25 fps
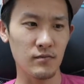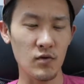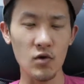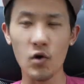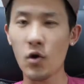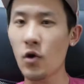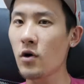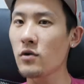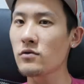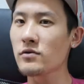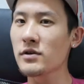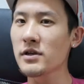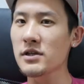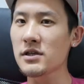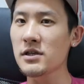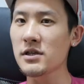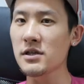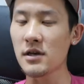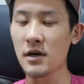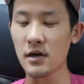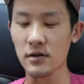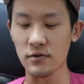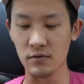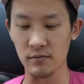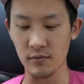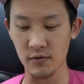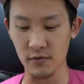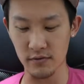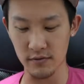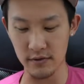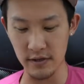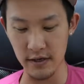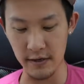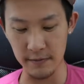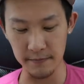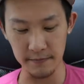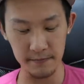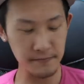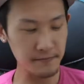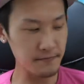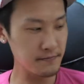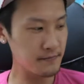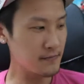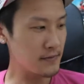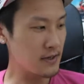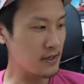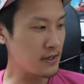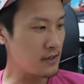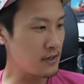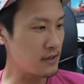ああ、嬉しいなと思って。
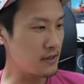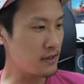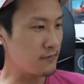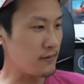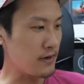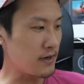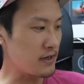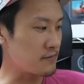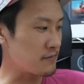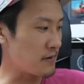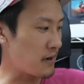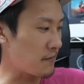いわゆる